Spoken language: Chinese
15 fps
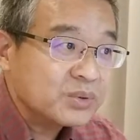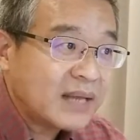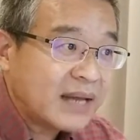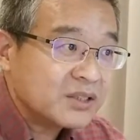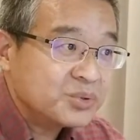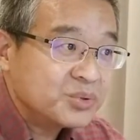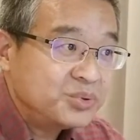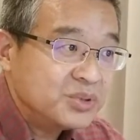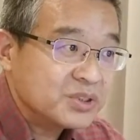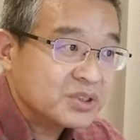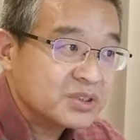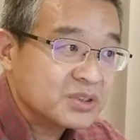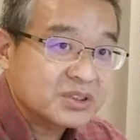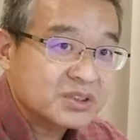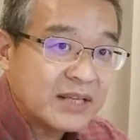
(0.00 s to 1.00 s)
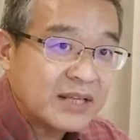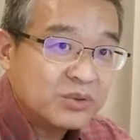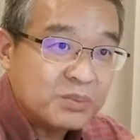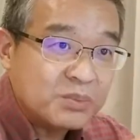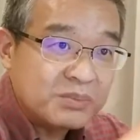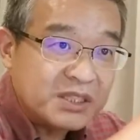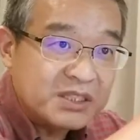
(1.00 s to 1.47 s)
大的叙事煽
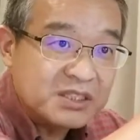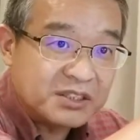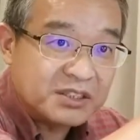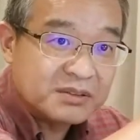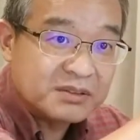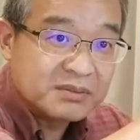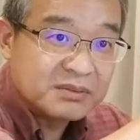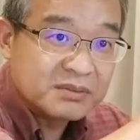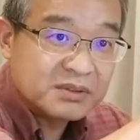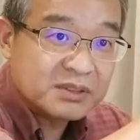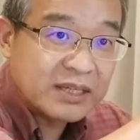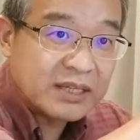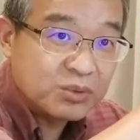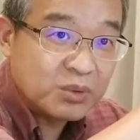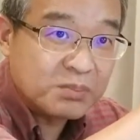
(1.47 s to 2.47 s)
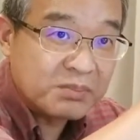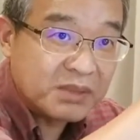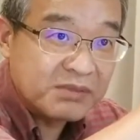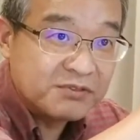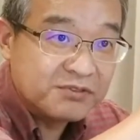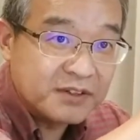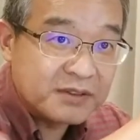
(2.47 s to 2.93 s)
动民情。煽动民愤，